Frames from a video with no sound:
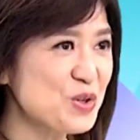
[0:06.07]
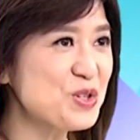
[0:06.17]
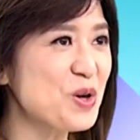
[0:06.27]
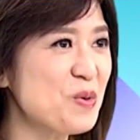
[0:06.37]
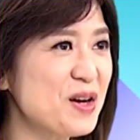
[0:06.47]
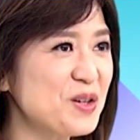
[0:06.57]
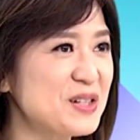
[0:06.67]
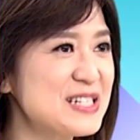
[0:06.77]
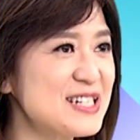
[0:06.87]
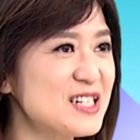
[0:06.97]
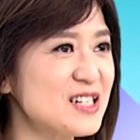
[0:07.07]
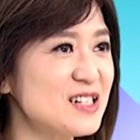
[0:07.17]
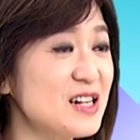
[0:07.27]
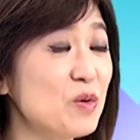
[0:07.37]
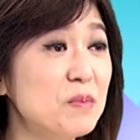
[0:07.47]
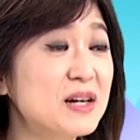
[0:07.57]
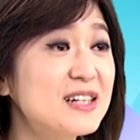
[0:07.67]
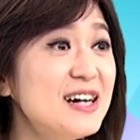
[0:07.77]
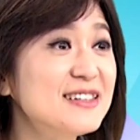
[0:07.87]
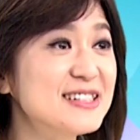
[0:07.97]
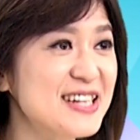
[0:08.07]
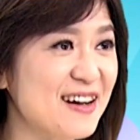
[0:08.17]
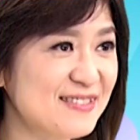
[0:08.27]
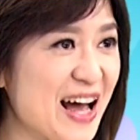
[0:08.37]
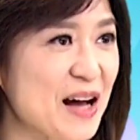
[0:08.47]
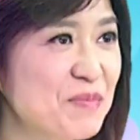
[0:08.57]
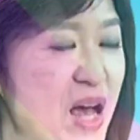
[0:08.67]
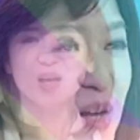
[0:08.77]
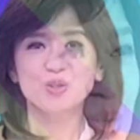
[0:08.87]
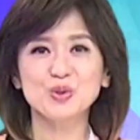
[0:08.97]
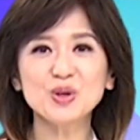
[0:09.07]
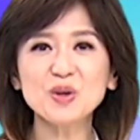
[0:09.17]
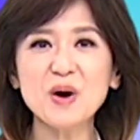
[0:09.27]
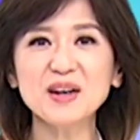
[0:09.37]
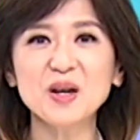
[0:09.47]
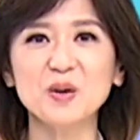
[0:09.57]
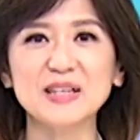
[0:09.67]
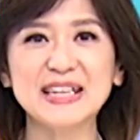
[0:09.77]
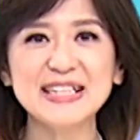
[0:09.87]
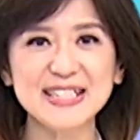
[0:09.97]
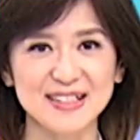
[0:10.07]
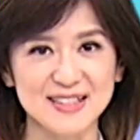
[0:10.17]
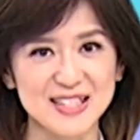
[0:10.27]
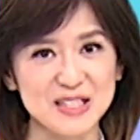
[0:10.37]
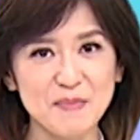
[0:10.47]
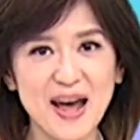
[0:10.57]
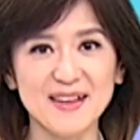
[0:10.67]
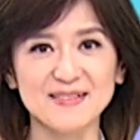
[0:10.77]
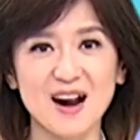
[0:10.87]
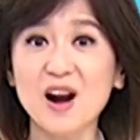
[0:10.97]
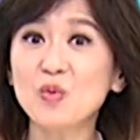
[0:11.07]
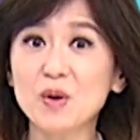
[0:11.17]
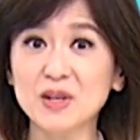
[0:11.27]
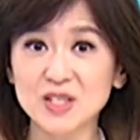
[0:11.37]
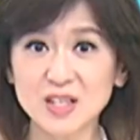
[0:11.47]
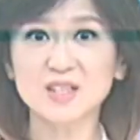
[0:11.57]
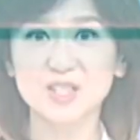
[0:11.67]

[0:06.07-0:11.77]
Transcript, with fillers: 全球网友的支持，让我们更强大。许多的网友引颈期盼，而我们正